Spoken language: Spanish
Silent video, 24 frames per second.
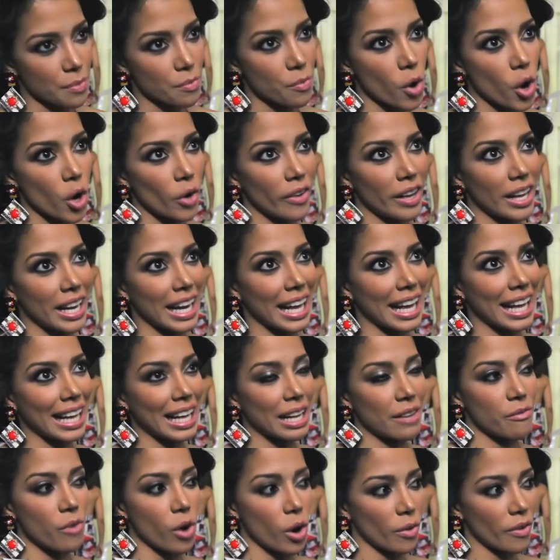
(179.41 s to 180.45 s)
Volveré,
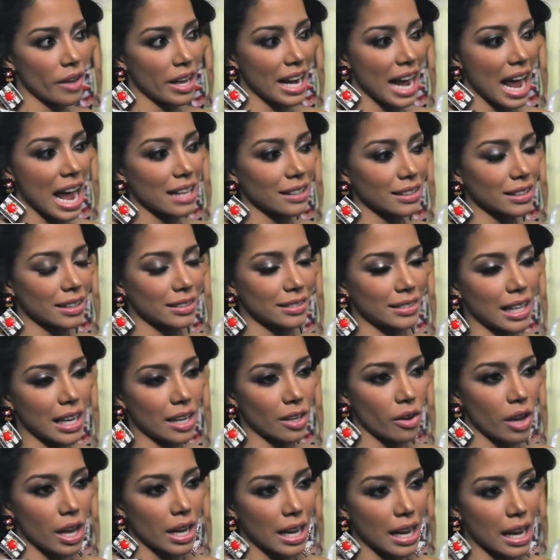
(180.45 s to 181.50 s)
volver a
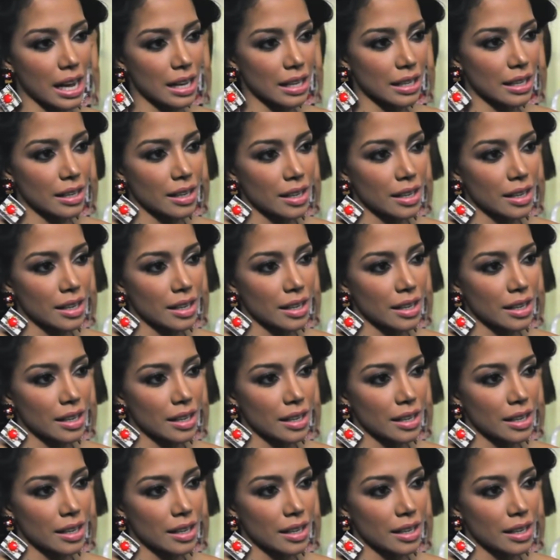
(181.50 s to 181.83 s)
intentarlo acá.